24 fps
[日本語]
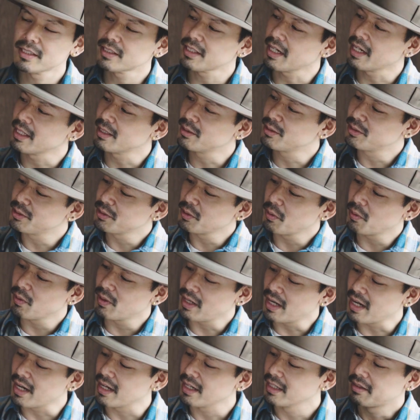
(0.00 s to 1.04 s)
着用
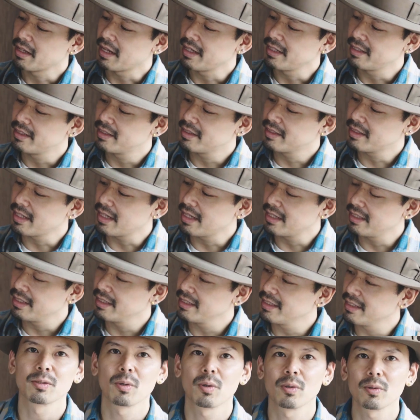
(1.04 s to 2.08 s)
がだいた
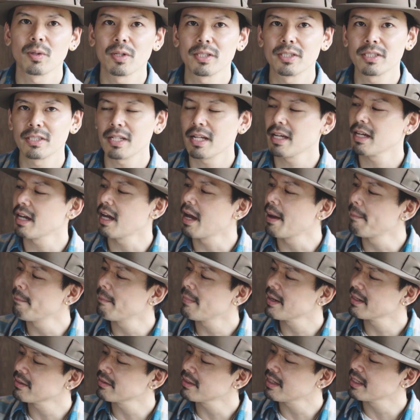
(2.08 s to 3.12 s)
いちょうどいちねんはん
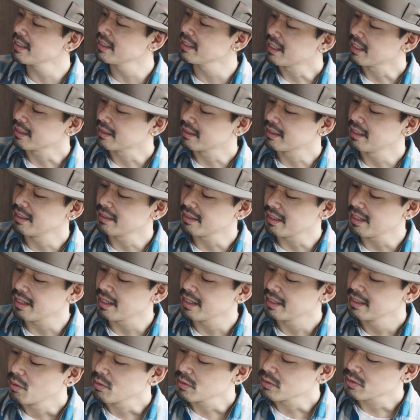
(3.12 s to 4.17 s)
前ぐらいに買ってい
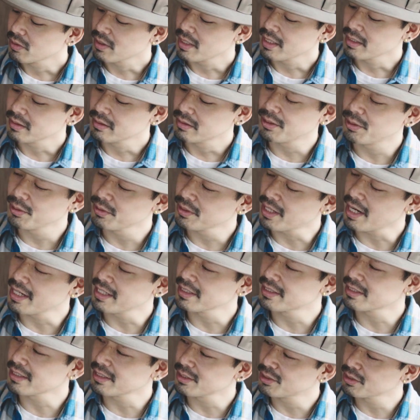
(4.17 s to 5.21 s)
て、おそらくきゅうか
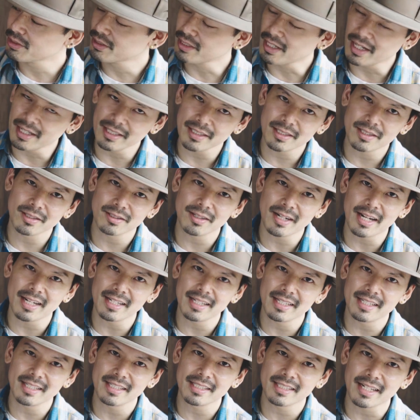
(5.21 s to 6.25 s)
げつかじゅっかげつぐら
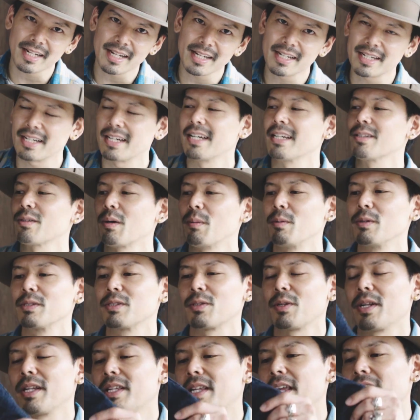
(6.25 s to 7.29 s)
いじゃないかなと思うん
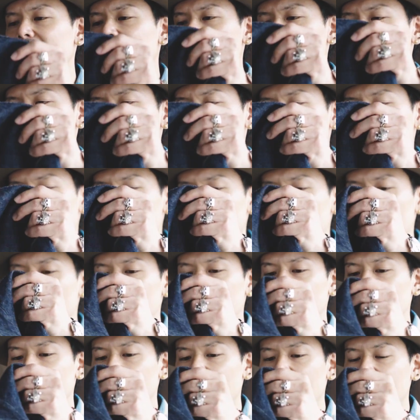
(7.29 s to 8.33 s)
ですよね。定期的に結構
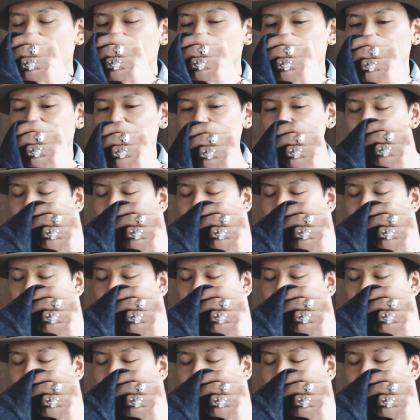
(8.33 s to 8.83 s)
着てはい